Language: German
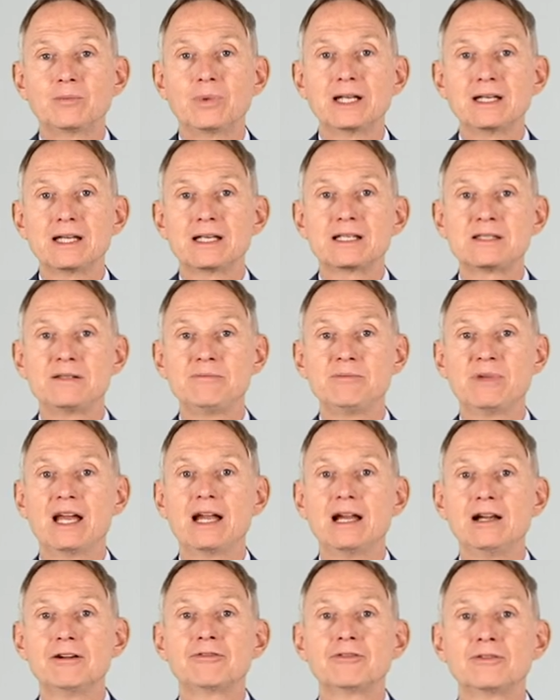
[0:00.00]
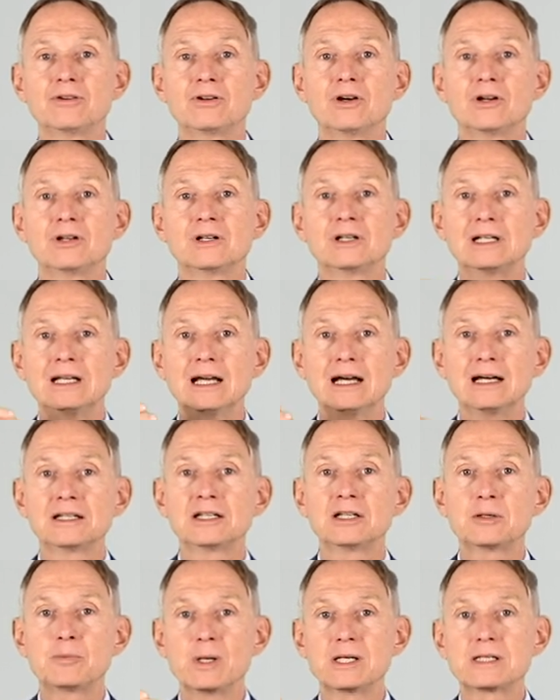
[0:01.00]
bei der sie mir helfen können, gar
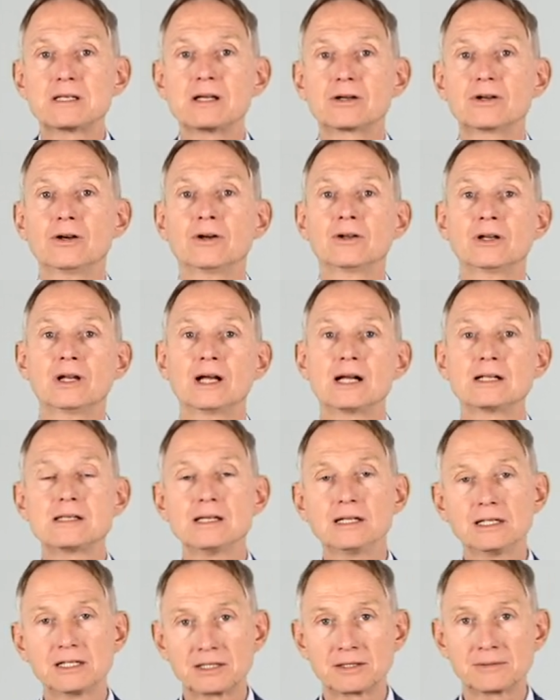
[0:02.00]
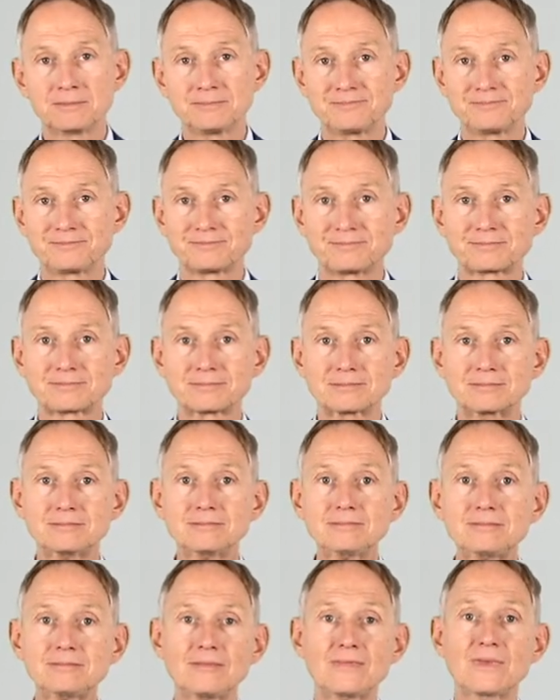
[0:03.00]
nicht besser können als ich.
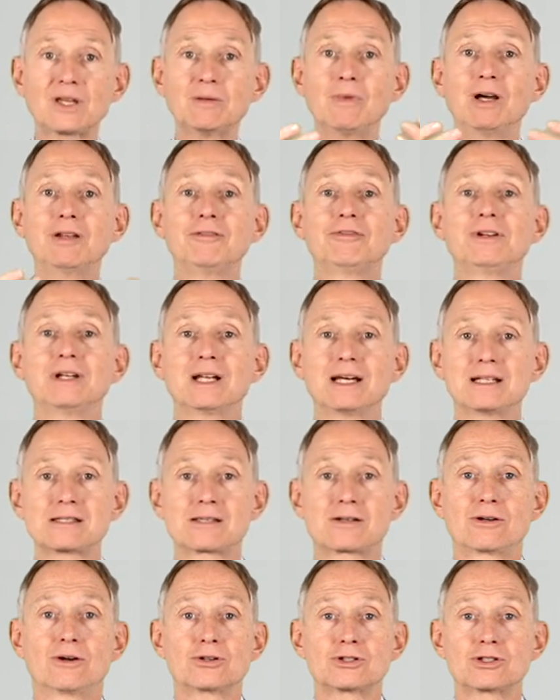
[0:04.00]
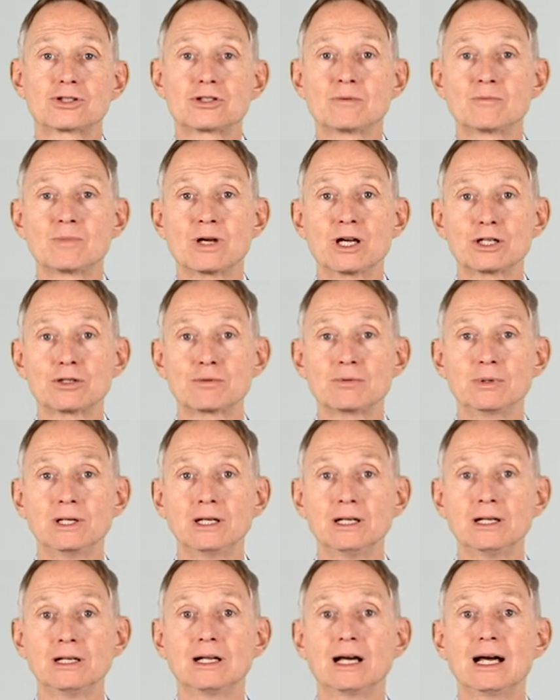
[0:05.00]
Mein Finanzcoach zum
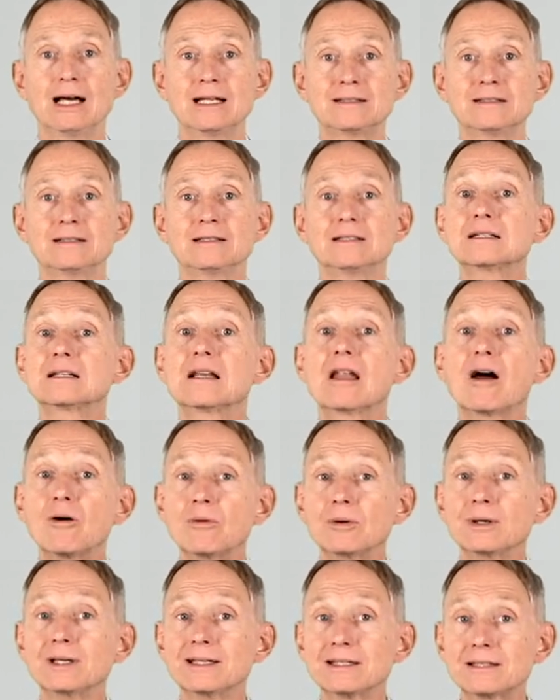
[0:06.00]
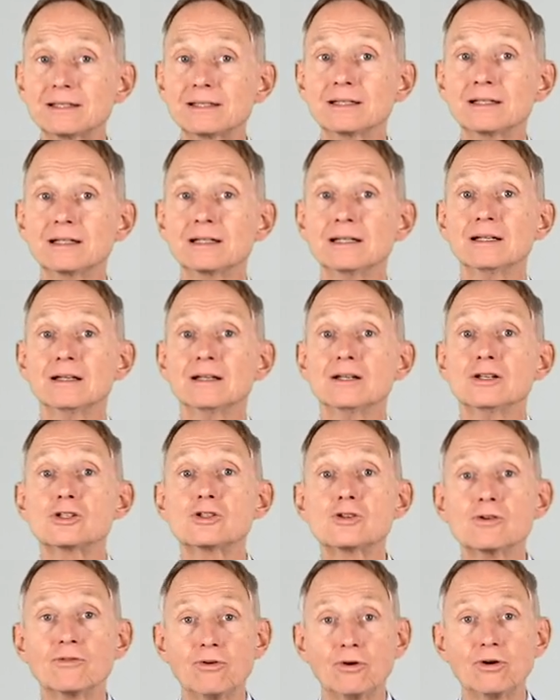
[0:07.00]
Beispiel hatte, glaube ich,
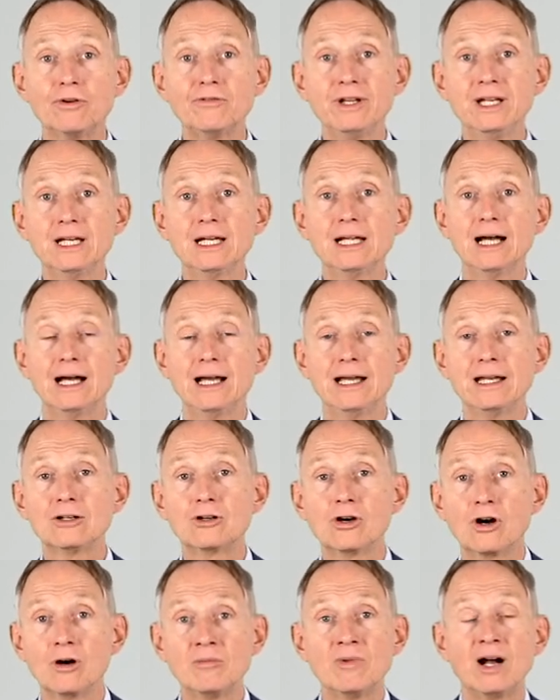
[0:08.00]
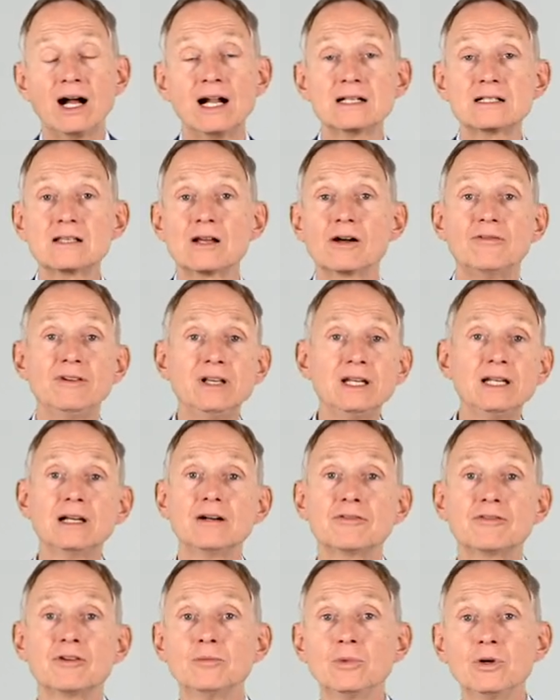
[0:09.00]
sowohl weniger Einkommen als auch weniger
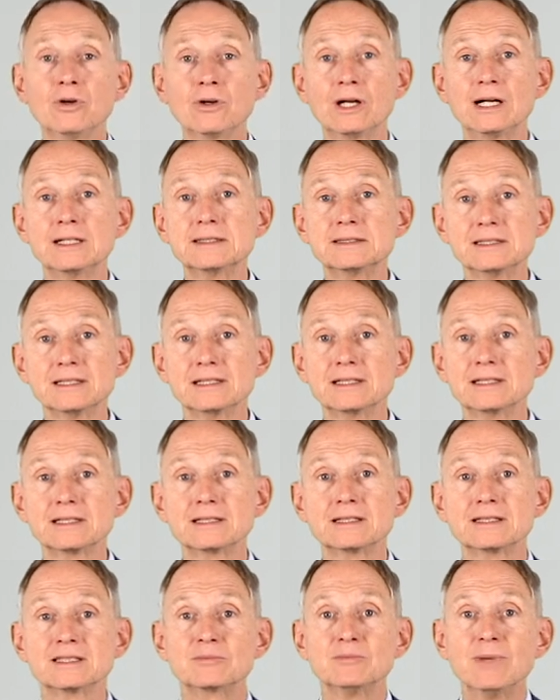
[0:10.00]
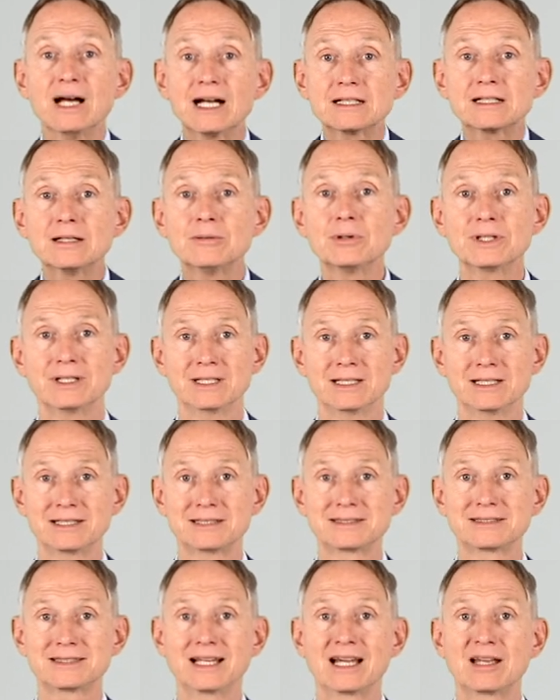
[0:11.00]
Vermögen als ich. Das macht aber
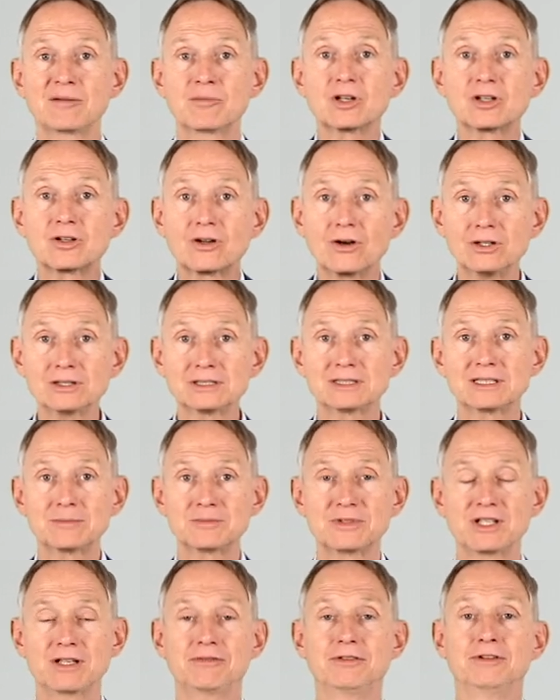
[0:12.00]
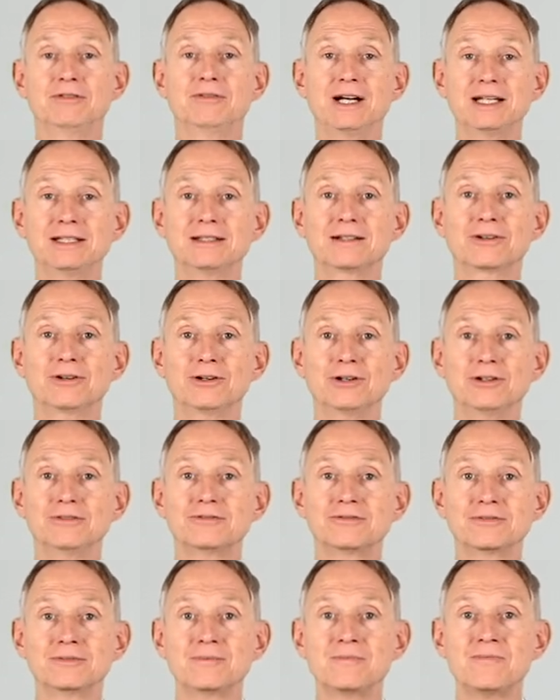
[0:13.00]
nichts. Er hat mir trotzdem sehr viel
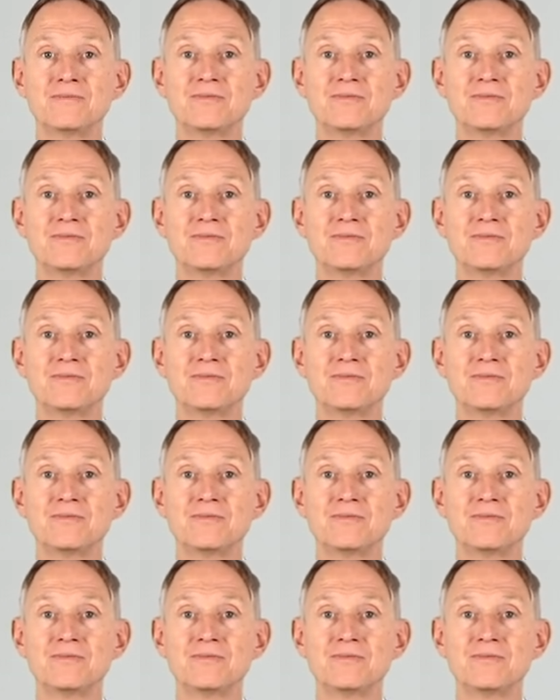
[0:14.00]
weitergeholfen.